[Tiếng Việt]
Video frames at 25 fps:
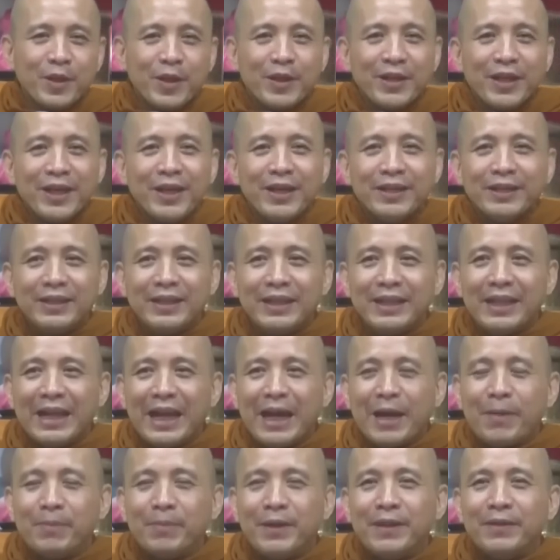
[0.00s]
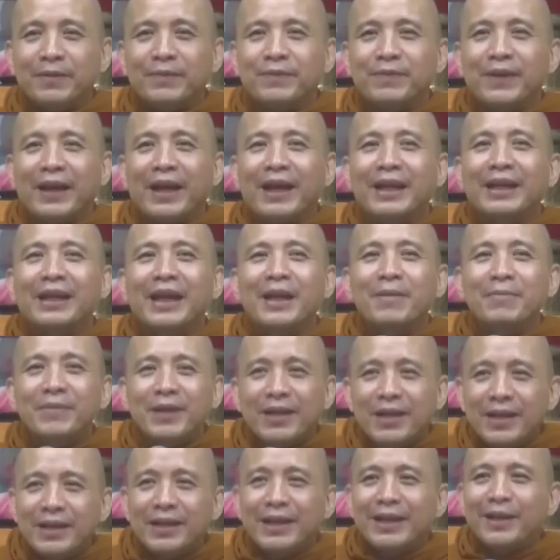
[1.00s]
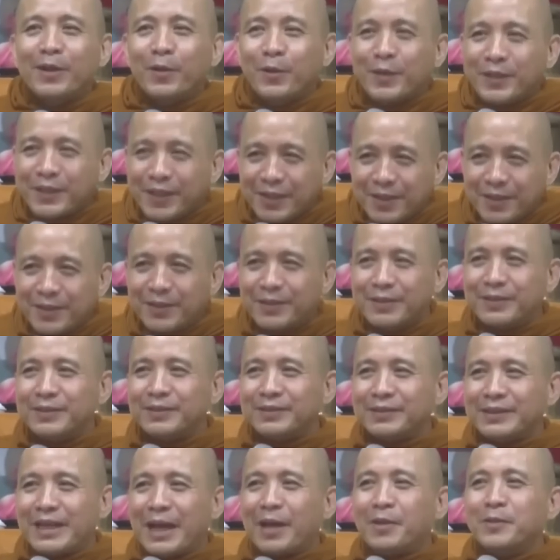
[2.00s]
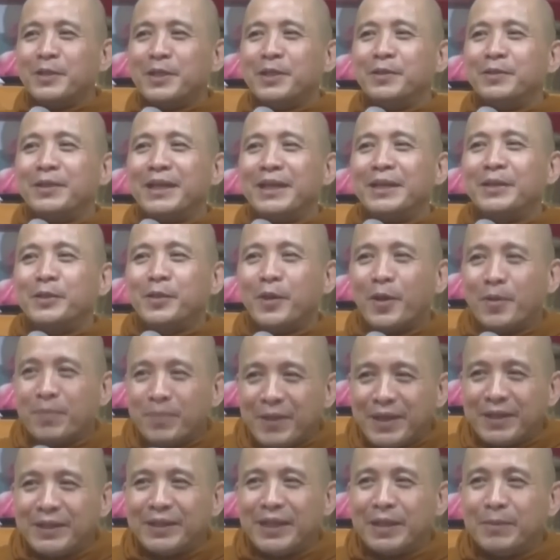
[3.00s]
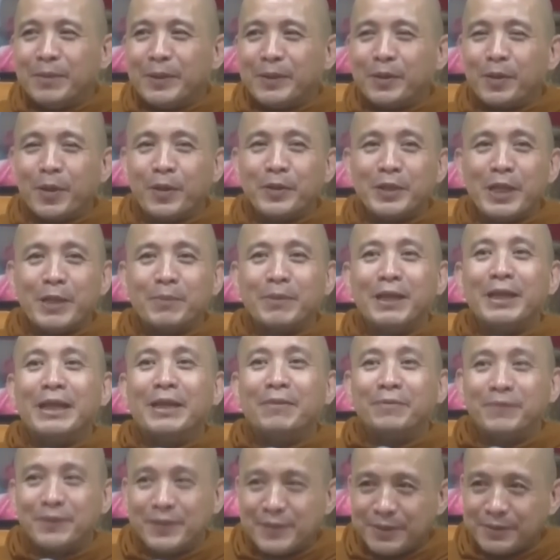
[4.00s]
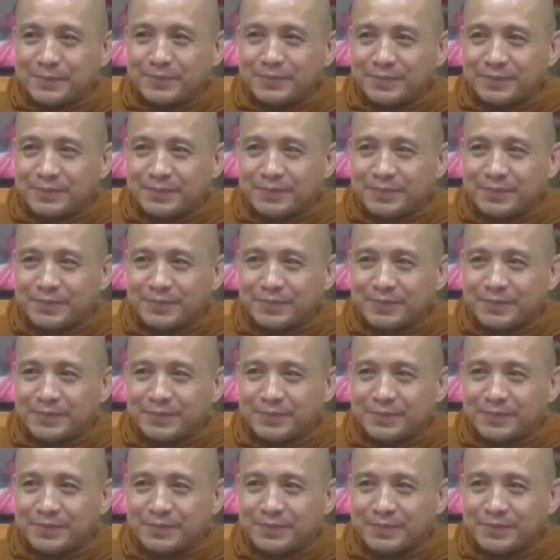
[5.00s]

cho nên là mình phải cảm ơn cái đối tượng tạo điều kiện cho mình để mình có dịp để làm phước